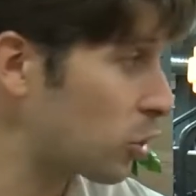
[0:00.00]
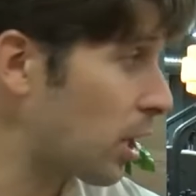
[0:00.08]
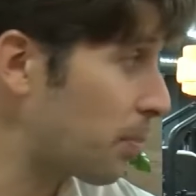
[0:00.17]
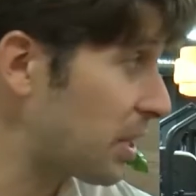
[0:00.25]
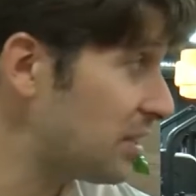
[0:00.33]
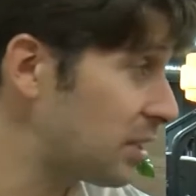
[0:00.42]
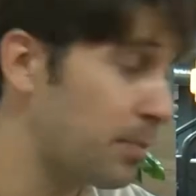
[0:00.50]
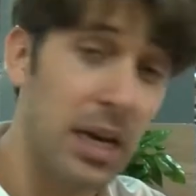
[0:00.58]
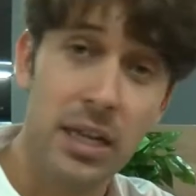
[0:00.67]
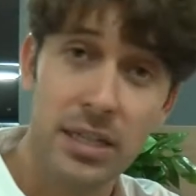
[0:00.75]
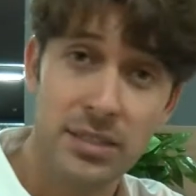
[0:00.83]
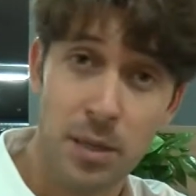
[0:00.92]
zonas
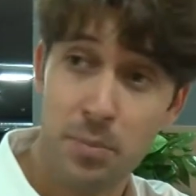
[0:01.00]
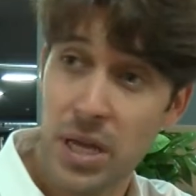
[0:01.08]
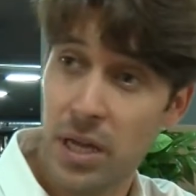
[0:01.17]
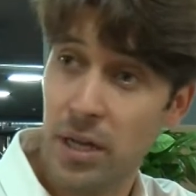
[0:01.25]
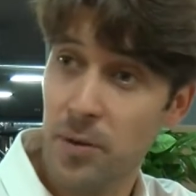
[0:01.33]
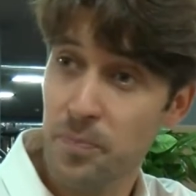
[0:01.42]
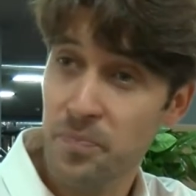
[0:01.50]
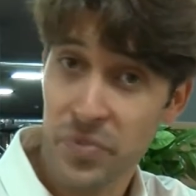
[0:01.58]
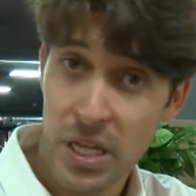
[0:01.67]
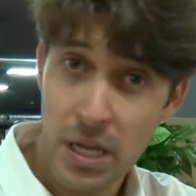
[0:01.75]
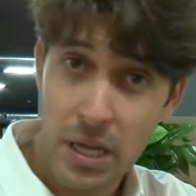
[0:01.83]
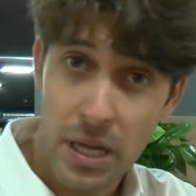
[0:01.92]
principales también
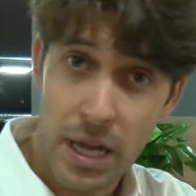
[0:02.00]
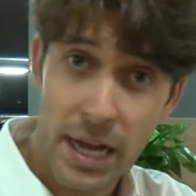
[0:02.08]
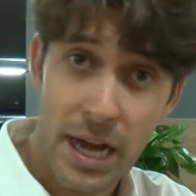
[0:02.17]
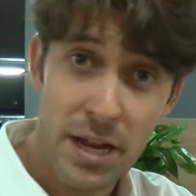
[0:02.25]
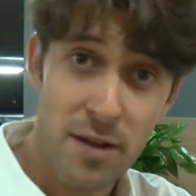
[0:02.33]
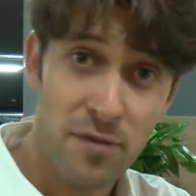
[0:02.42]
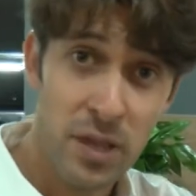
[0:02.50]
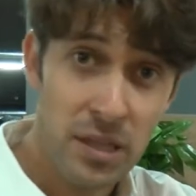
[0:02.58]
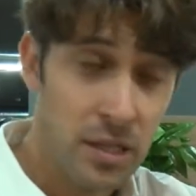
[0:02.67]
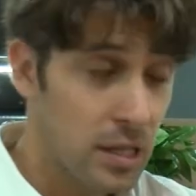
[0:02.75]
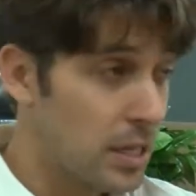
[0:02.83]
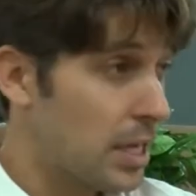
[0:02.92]
en Area Fit.
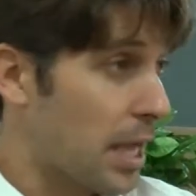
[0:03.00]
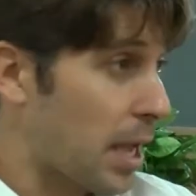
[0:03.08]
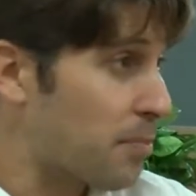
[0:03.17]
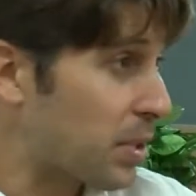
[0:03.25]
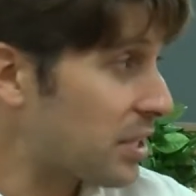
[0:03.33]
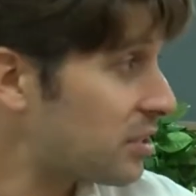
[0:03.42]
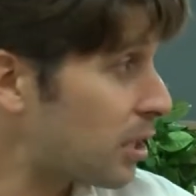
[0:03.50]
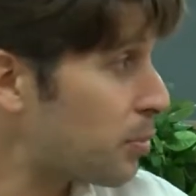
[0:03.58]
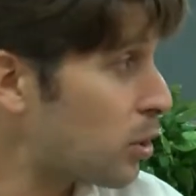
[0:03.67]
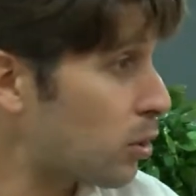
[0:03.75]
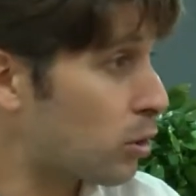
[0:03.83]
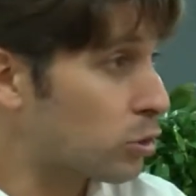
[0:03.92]
En
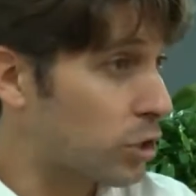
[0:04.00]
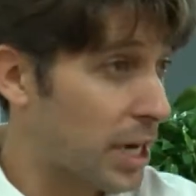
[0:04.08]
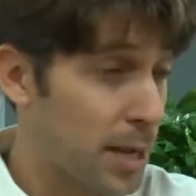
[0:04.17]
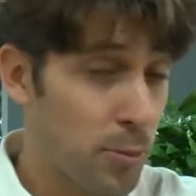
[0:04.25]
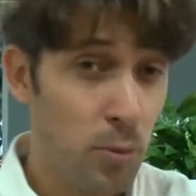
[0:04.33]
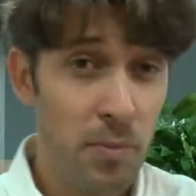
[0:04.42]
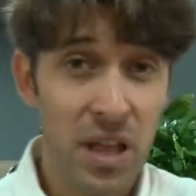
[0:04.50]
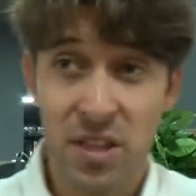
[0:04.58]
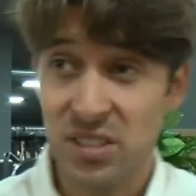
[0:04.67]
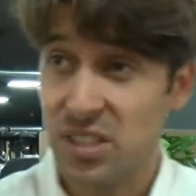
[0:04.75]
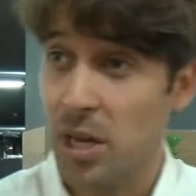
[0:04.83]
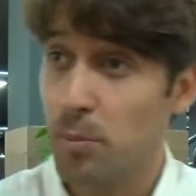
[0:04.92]
principio tenemos más
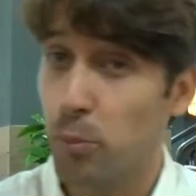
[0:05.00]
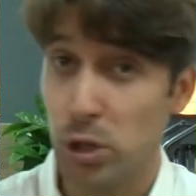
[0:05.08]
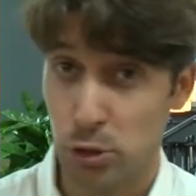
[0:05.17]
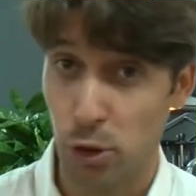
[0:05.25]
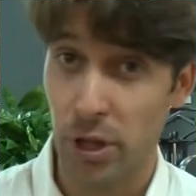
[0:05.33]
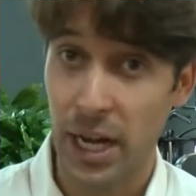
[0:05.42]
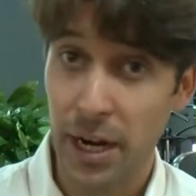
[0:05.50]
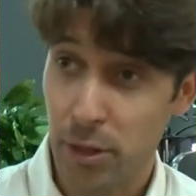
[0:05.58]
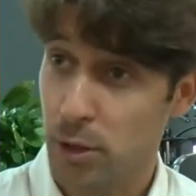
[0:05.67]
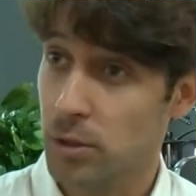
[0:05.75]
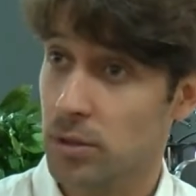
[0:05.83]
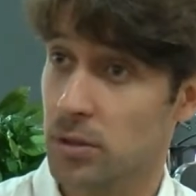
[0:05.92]
de 100 puestos de
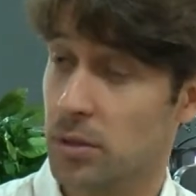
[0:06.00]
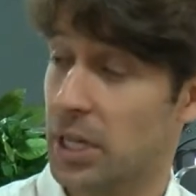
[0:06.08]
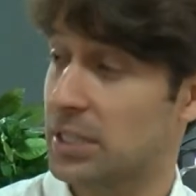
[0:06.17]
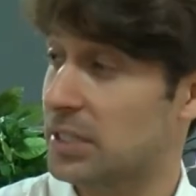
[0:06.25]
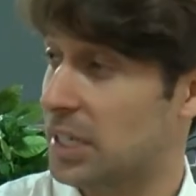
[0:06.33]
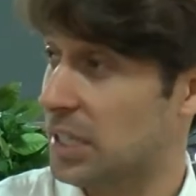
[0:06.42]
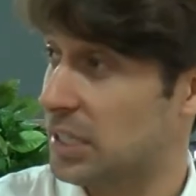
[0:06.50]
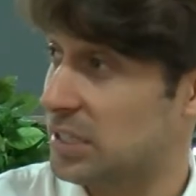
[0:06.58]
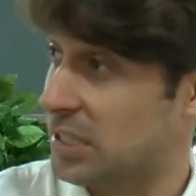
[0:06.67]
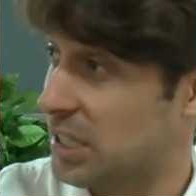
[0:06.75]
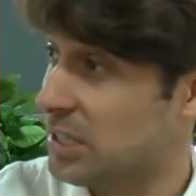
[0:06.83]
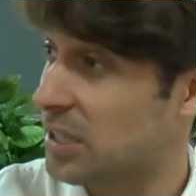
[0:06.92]
cardio, entre
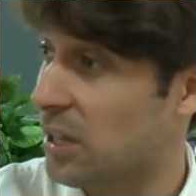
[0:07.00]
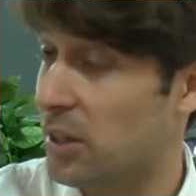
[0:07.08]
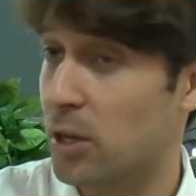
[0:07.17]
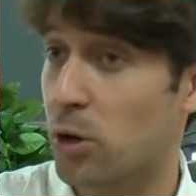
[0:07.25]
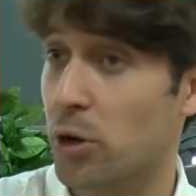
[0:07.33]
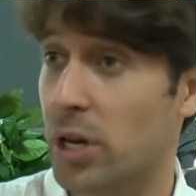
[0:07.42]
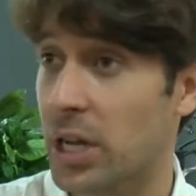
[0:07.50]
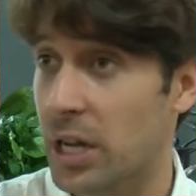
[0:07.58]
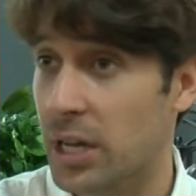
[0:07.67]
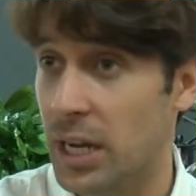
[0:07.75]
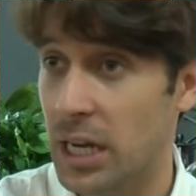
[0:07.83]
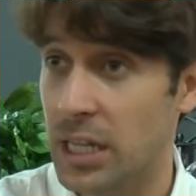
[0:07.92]
cintas de
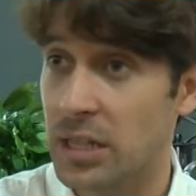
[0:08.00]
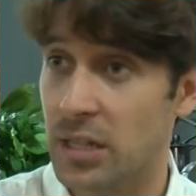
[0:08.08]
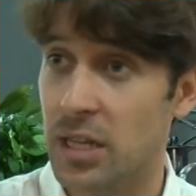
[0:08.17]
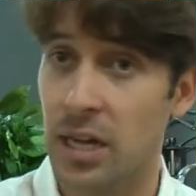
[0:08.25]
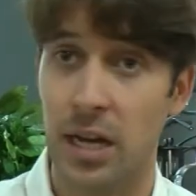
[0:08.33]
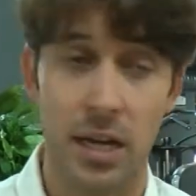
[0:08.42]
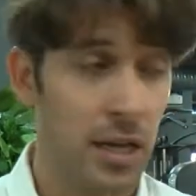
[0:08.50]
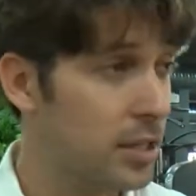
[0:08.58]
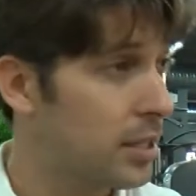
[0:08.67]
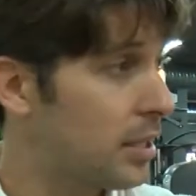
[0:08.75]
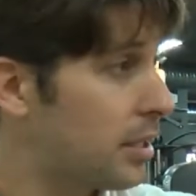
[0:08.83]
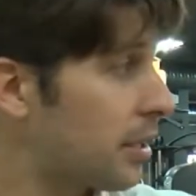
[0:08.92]
correr, elípticas,
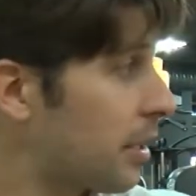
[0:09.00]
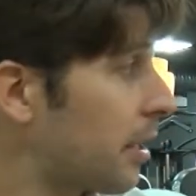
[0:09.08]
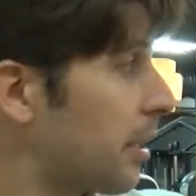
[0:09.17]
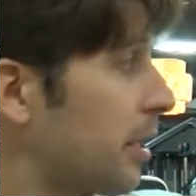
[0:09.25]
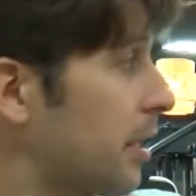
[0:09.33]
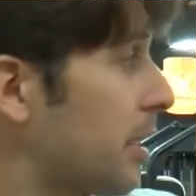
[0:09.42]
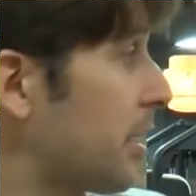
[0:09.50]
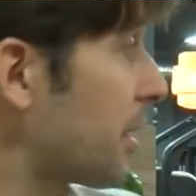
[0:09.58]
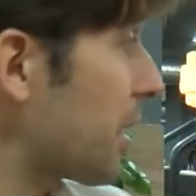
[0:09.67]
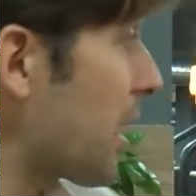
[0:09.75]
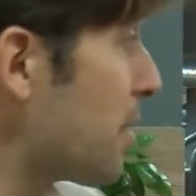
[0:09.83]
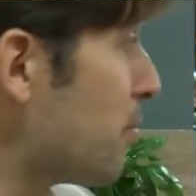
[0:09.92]
eh,
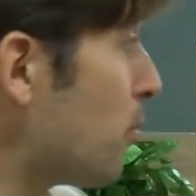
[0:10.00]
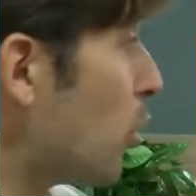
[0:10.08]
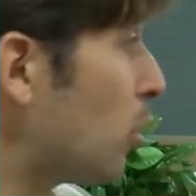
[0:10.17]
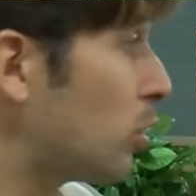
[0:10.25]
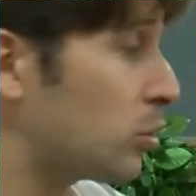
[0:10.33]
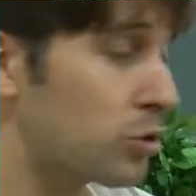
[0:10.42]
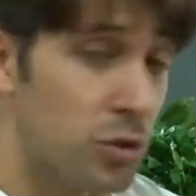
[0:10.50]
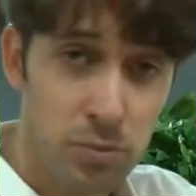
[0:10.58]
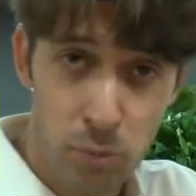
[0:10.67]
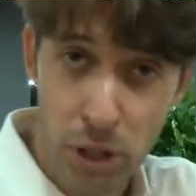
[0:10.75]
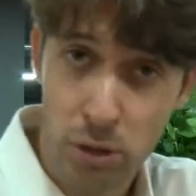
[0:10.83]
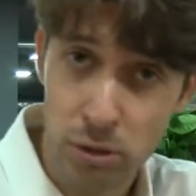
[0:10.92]
remos,
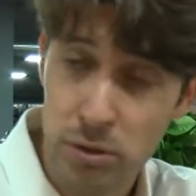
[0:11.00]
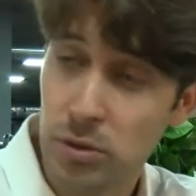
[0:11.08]
bueno,